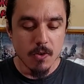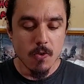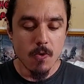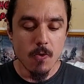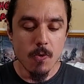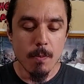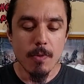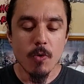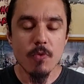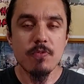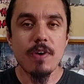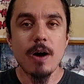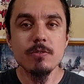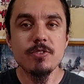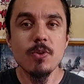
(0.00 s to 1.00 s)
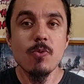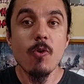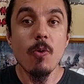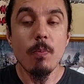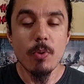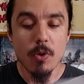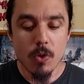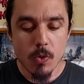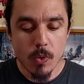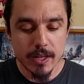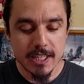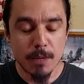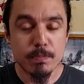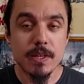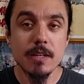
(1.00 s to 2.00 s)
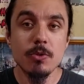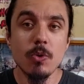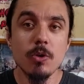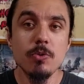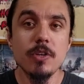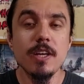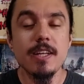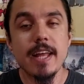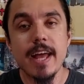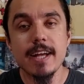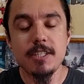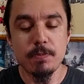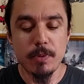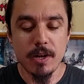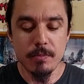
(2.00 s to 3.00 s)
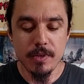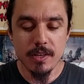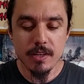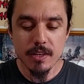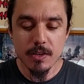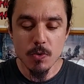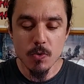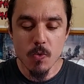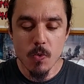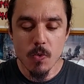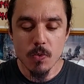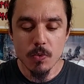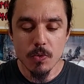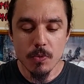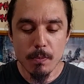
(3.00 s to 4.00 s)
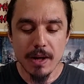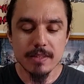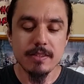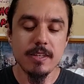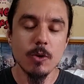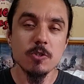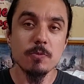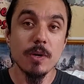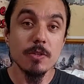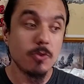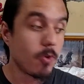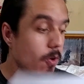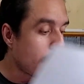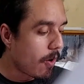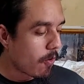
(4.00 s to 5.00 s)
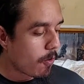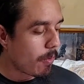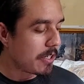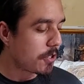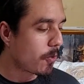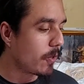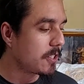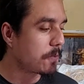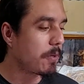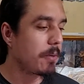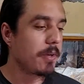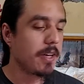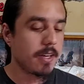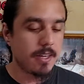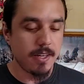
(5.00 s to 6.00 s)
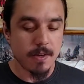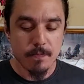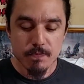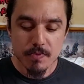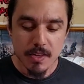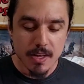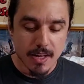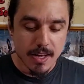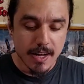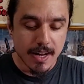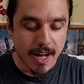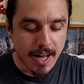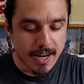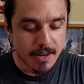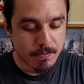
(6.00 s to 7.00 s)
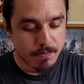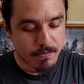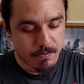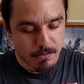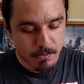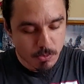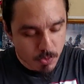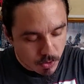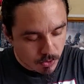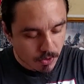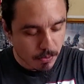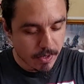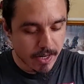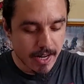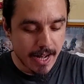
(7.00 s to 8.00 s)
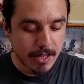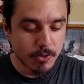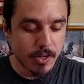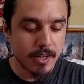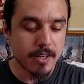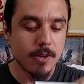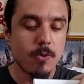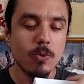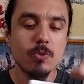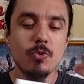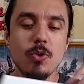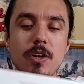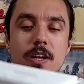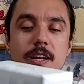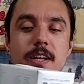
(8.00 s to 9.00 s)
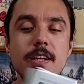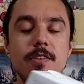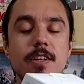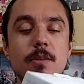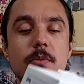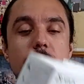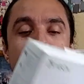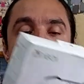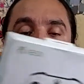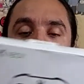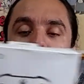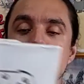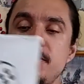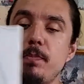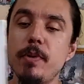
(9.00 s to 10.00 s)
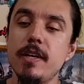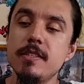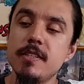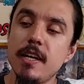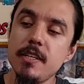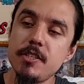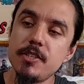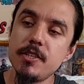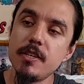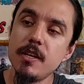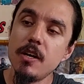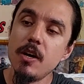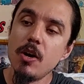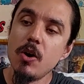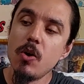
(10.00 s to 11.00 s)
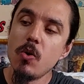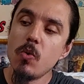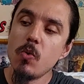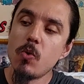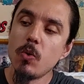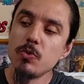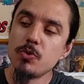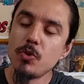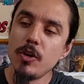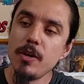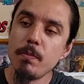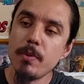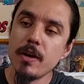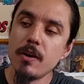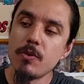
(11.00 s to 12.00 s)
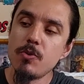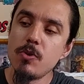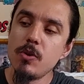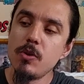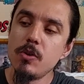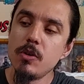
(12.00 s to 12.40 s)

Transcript: O, o Valdson comprou o adaptador do Kinect para mim e o Matheus mandou algumas coisas para mim aqui. Cara, muito obrigado. Olha que controle lindo ele me mandou de presente. O controle branco